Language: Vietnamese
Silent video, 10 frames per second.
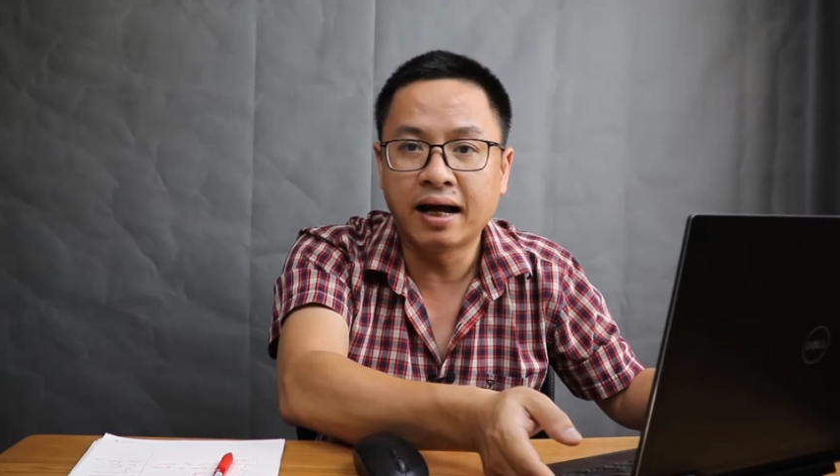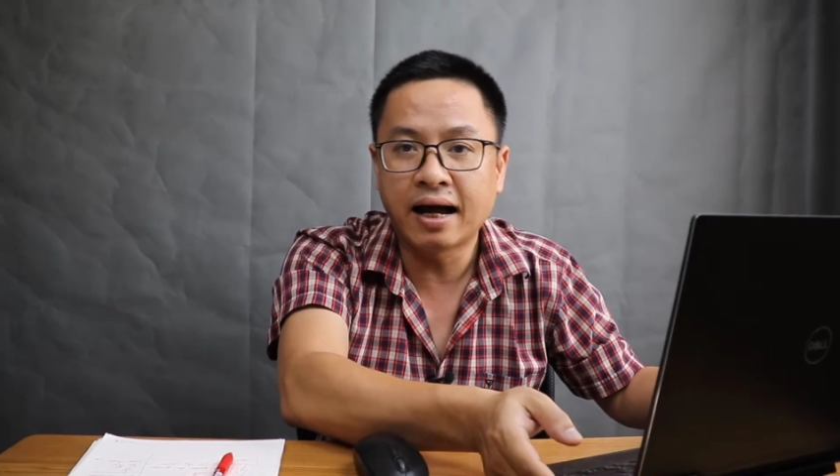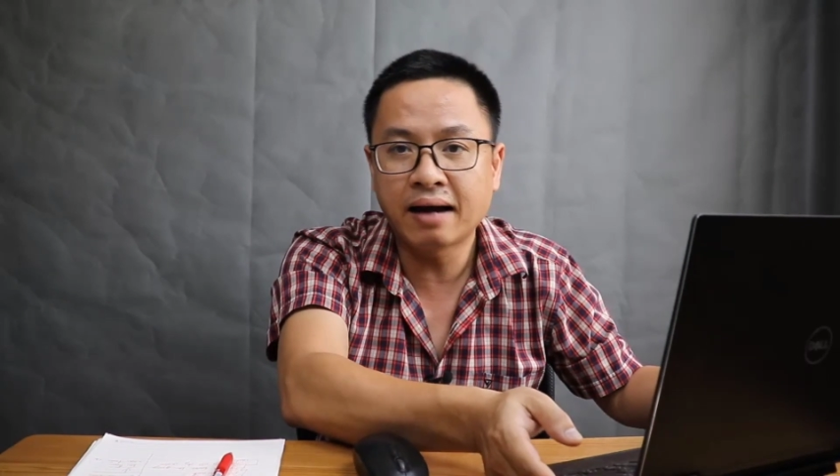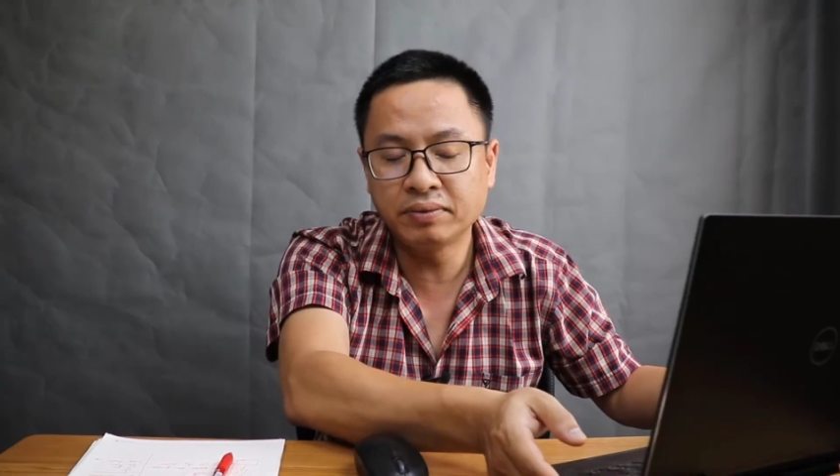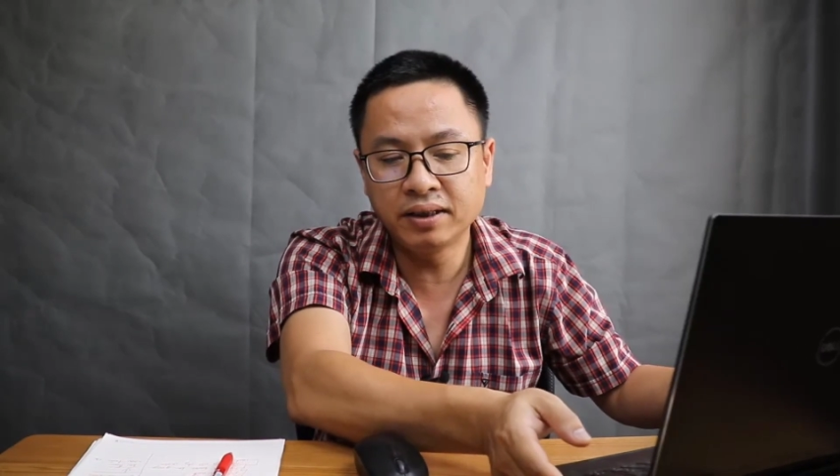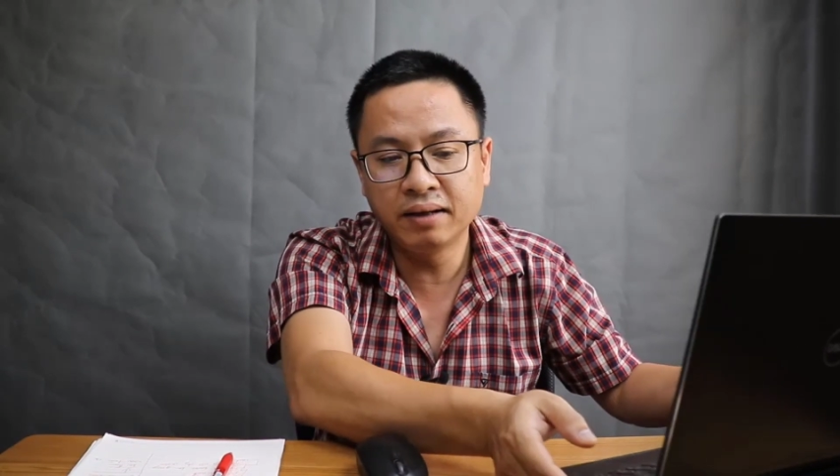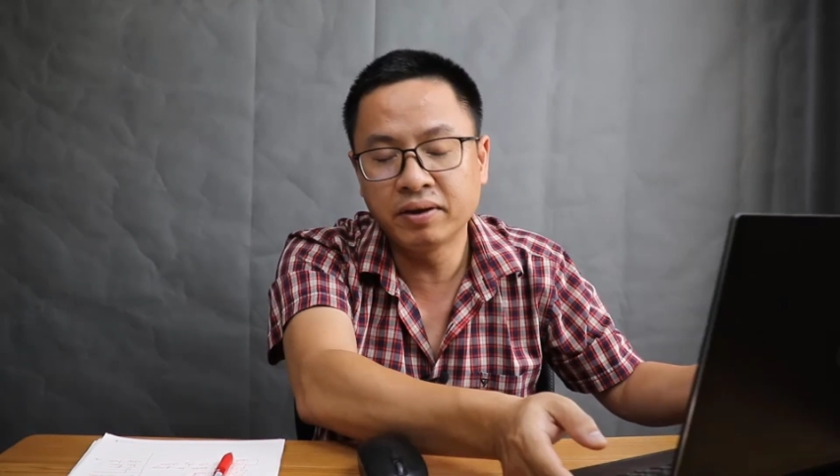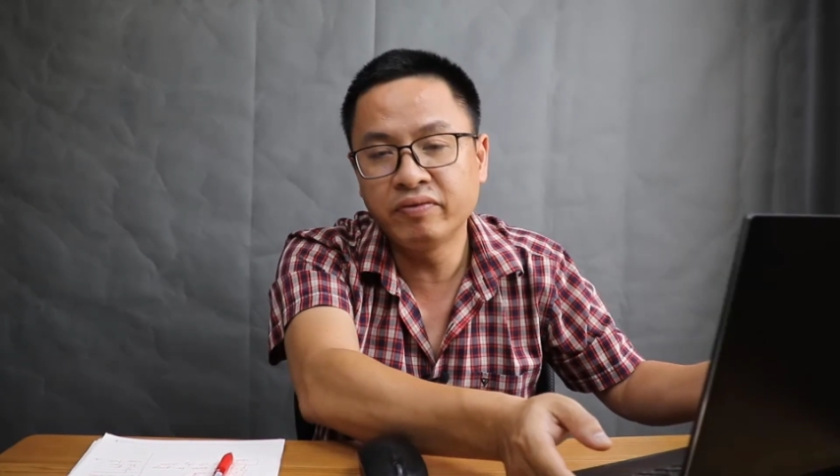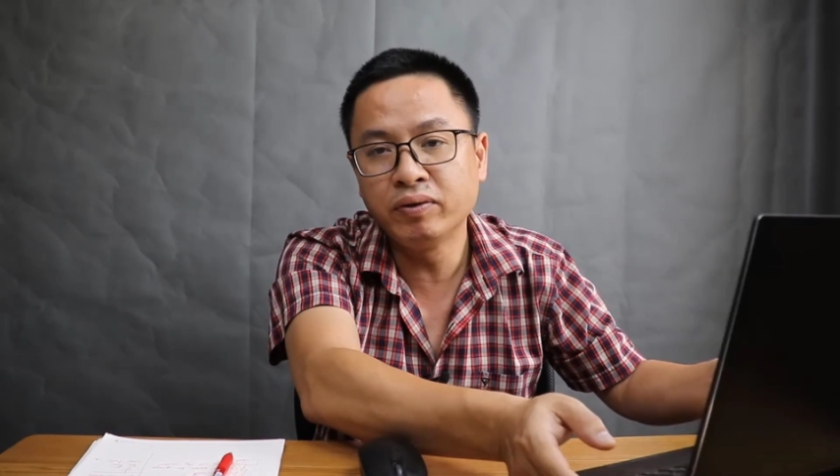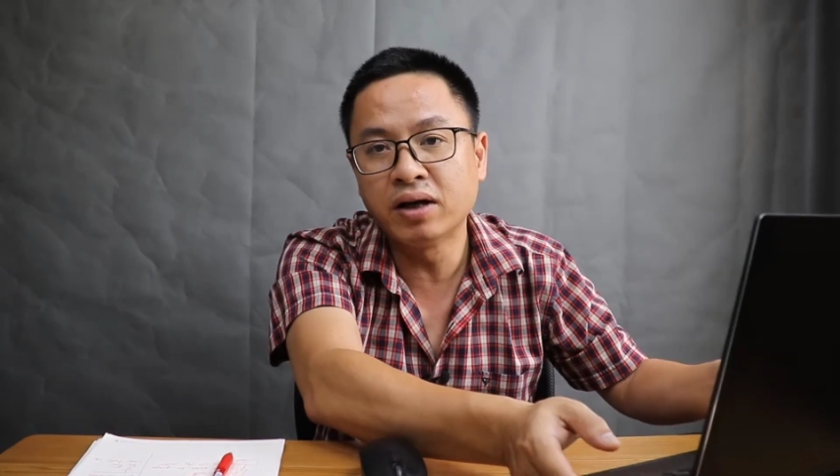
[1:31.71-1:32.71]
áp thêm
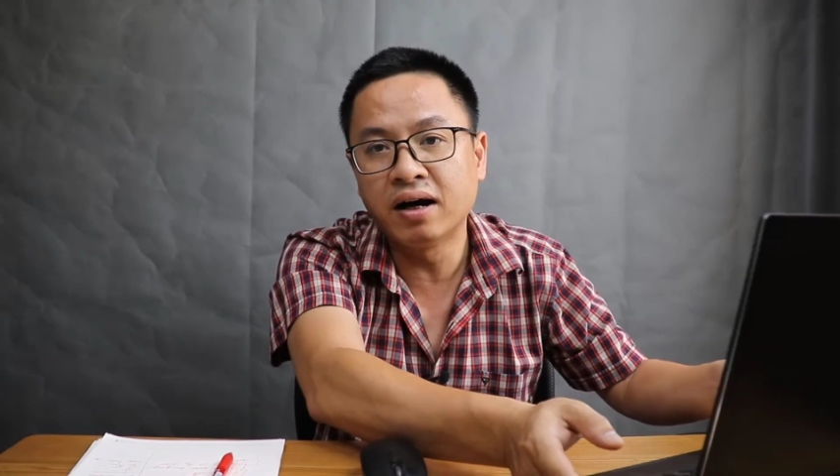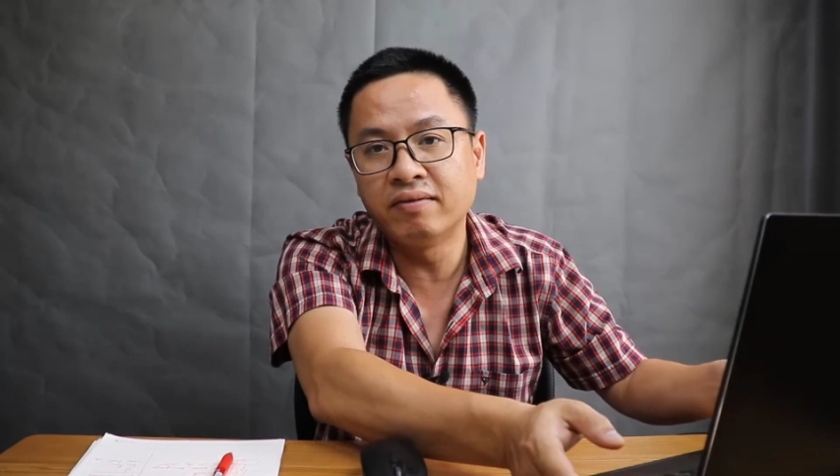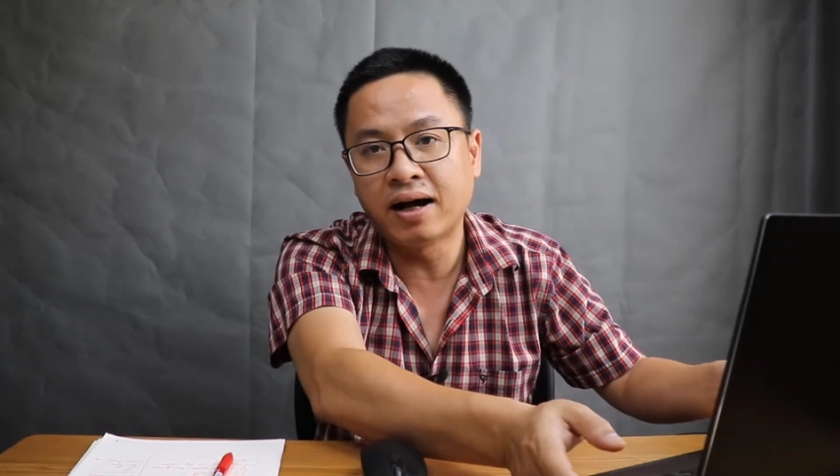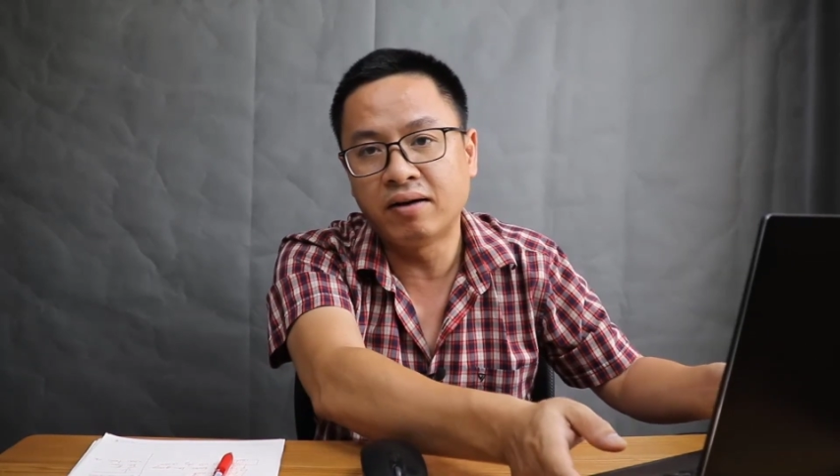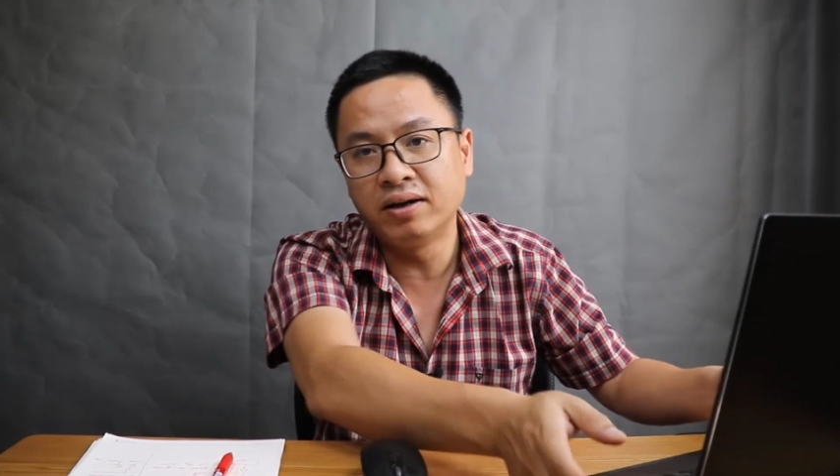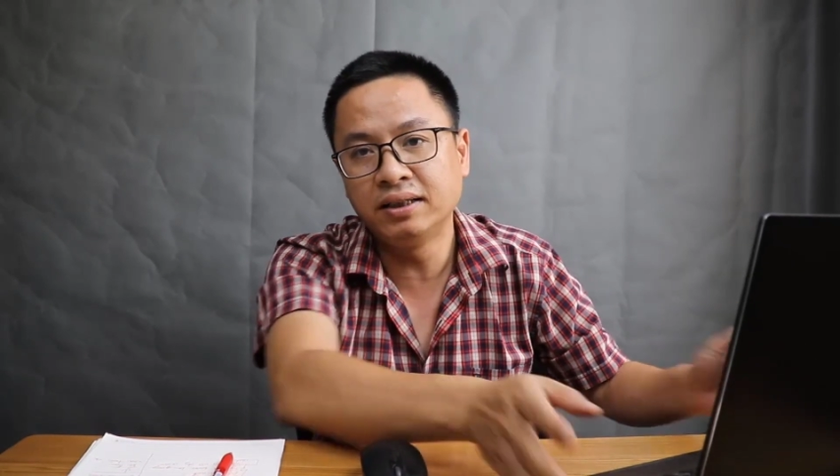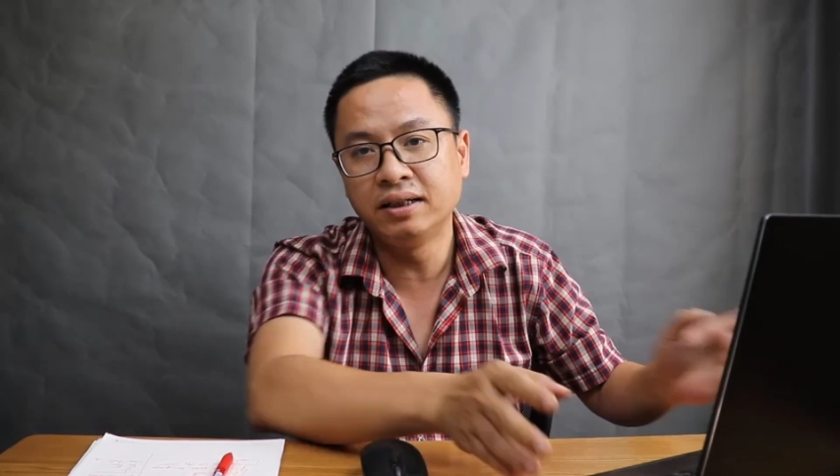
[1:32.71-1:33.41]
cái filter vào ấy